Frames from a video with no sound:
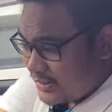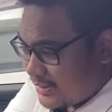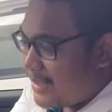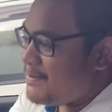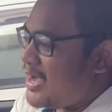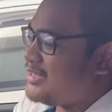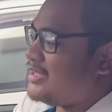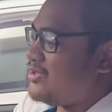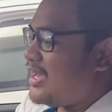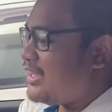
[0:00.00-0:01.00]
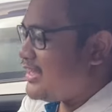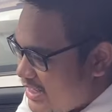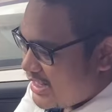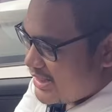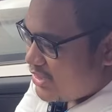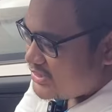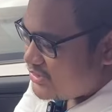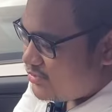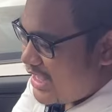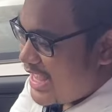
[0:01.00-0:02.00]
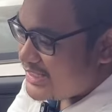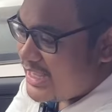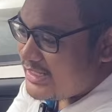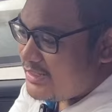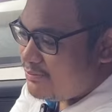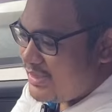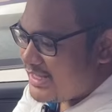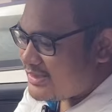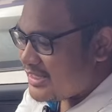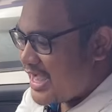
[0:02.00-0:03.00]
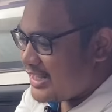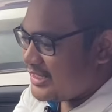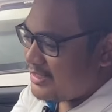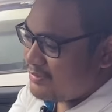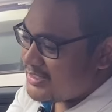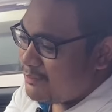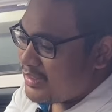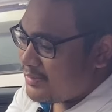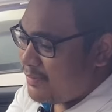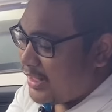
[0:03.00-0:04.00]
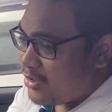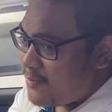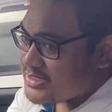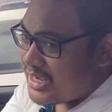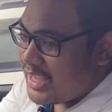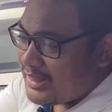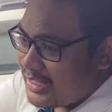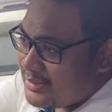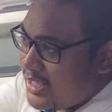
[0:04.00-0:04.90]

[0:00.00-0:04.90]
udah lengkap banget gitu ya. Lalu sih juga ada kiblat. Nah, ini kiblat ini menarik banget kalau misalnya kalian